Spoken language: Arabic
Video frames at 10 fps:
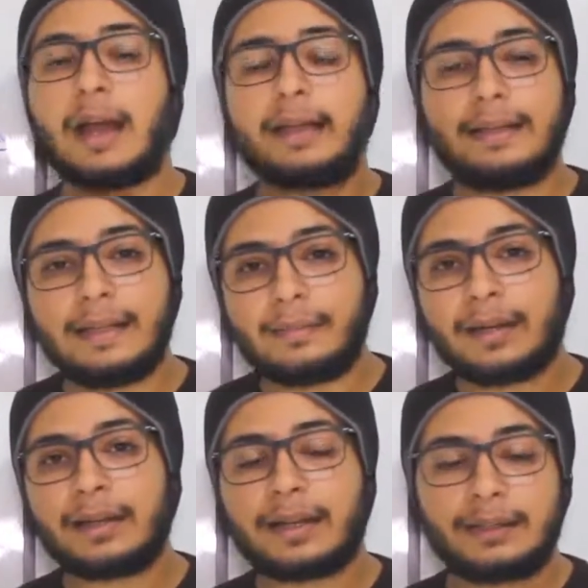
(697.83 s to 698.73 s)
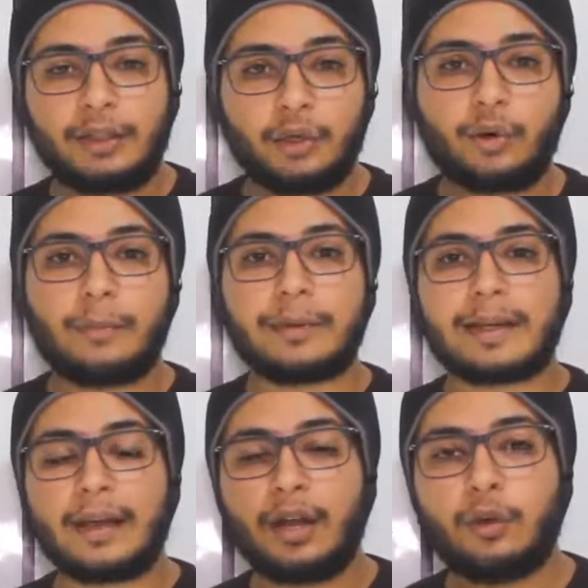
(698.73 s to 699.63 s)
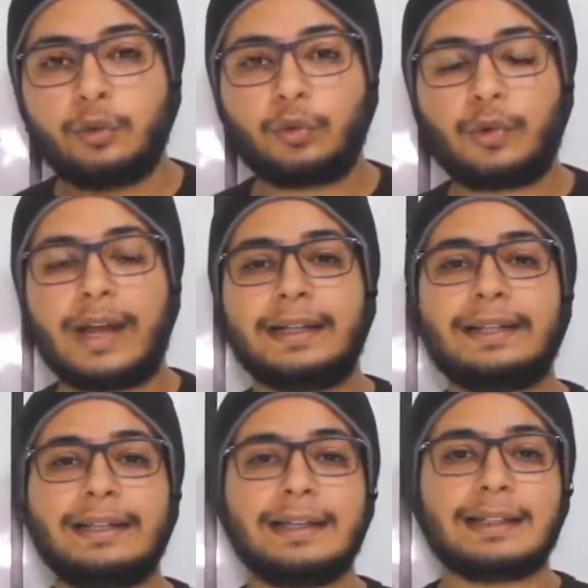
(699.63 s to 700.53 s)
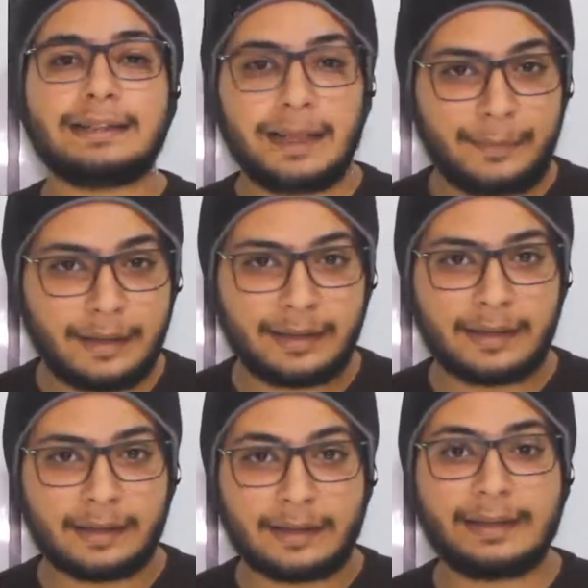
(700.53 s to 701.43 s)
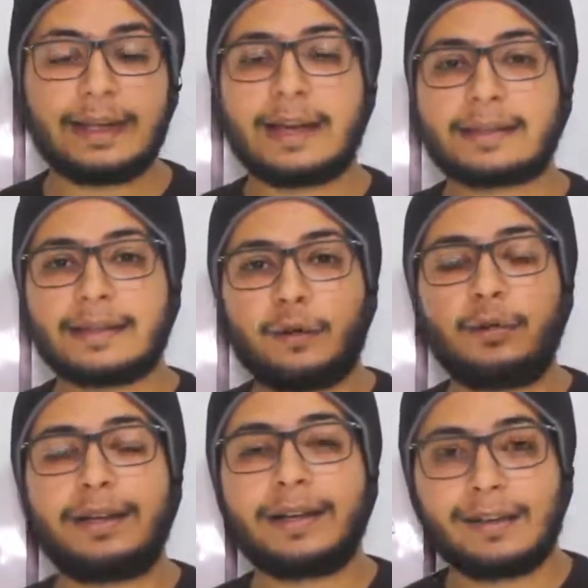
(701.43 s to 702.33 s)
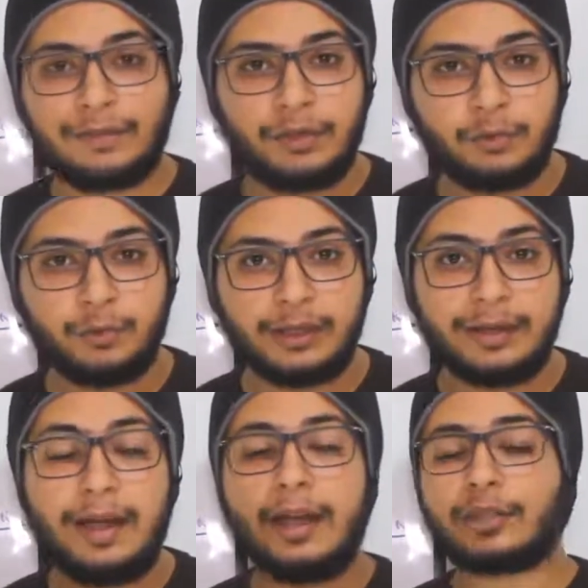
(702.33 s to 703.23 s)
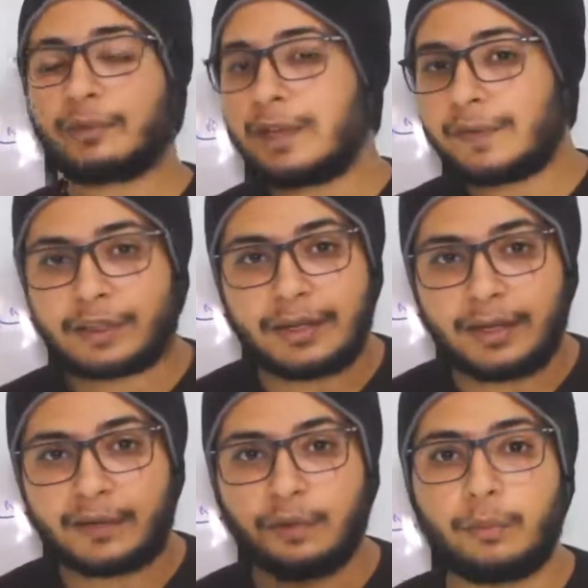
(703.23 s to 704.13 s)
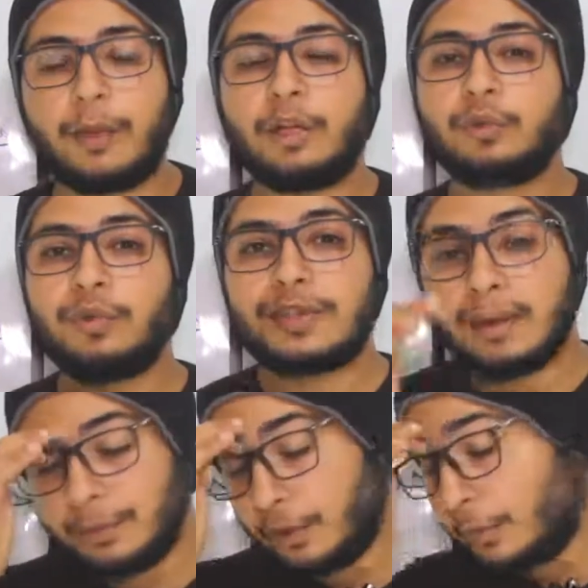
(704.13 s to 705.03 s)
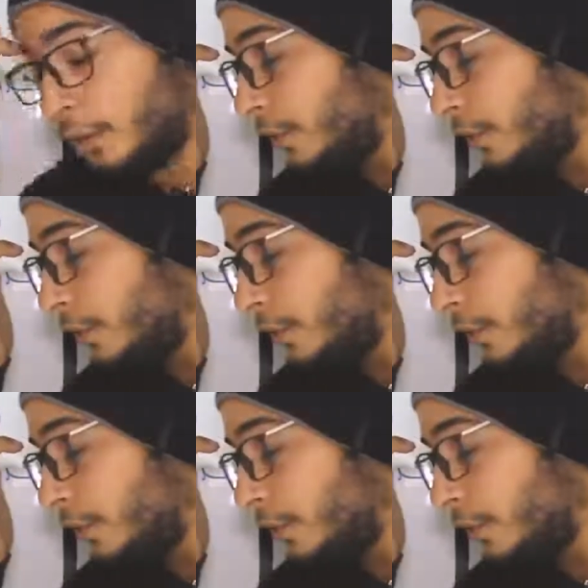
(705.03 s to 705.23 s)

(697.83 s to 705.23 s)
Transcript: ديما الله يرضي عليكم كناخذ دوك الاعداد اللي خدامين ليا اللي غيصلحوا لي اللي غيفيدوني كيفاش كنعرفهم توت سامبلومون